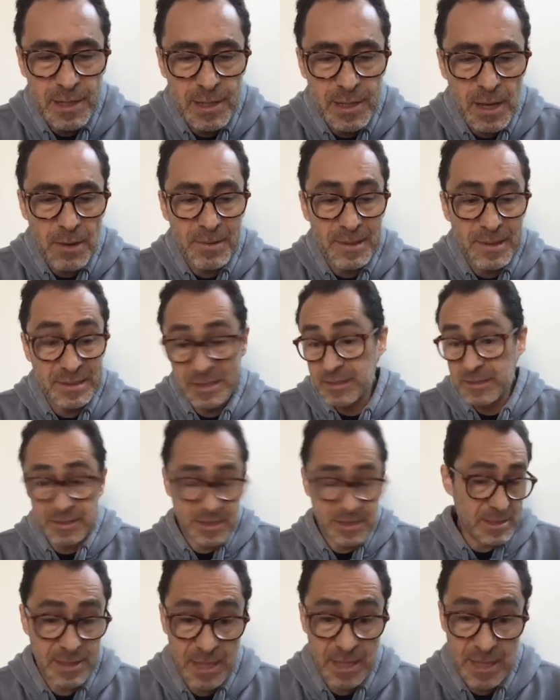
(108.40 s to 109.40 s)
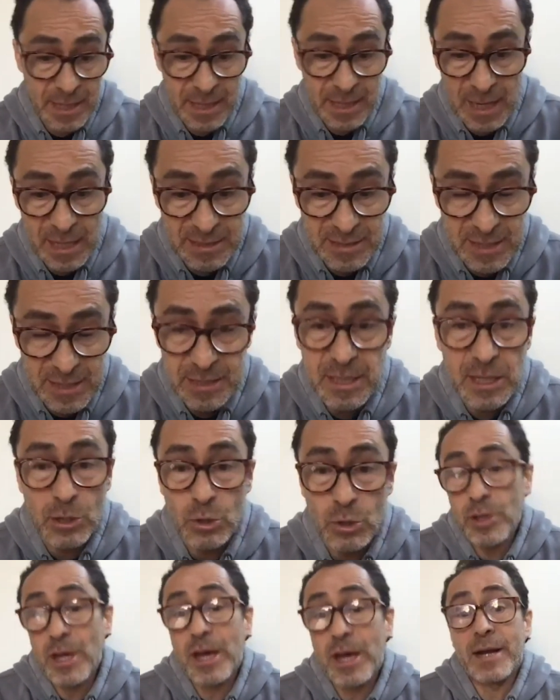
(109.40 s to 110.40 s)
a veces tienes que llegar al set y
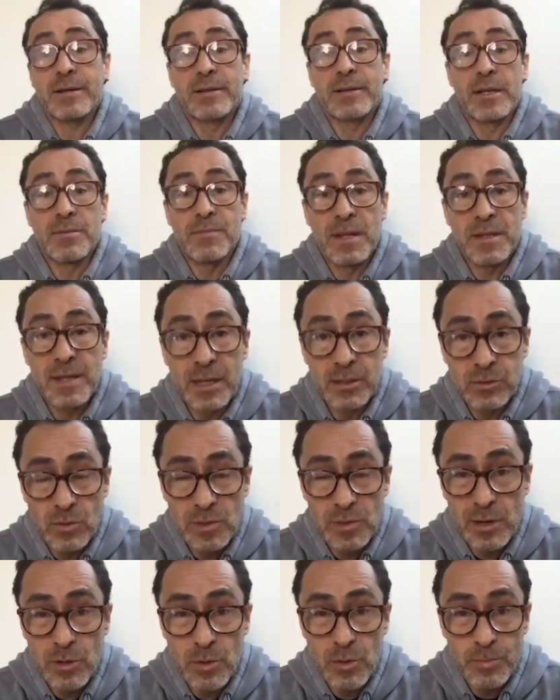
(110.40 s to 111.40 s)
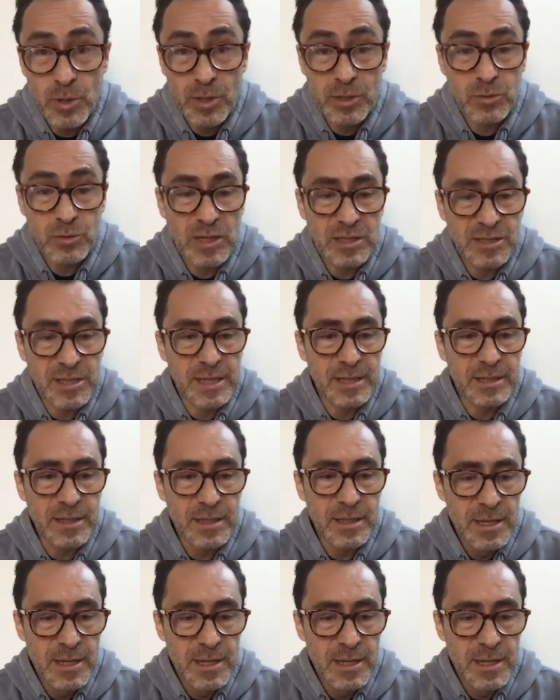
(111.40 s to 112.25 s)
rodar de inmediato del aeropuerto al set.